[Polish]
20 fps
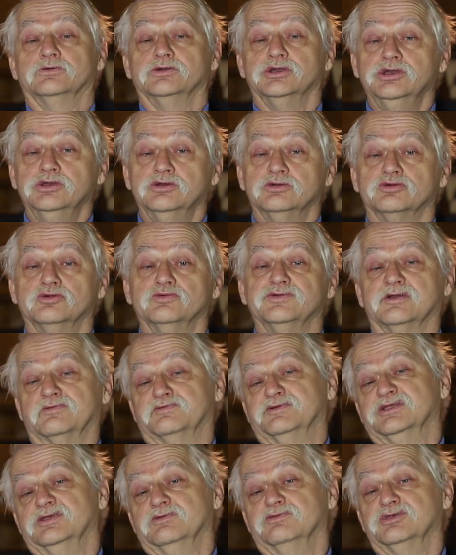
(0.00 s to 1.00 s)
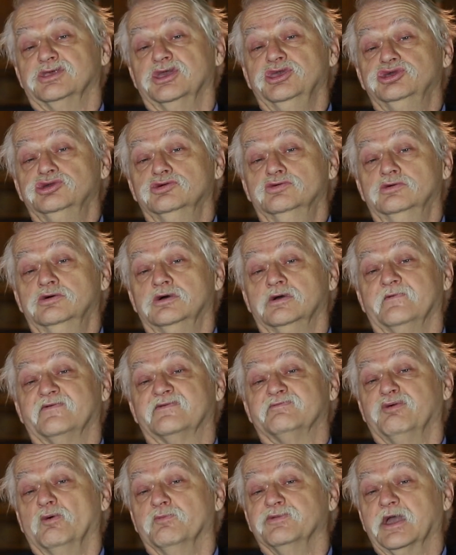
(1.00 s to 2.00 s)
I również w zdjęciu
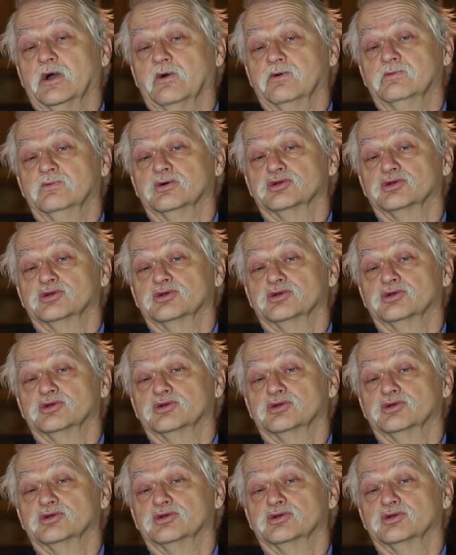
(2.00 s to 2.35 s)
wspomniałem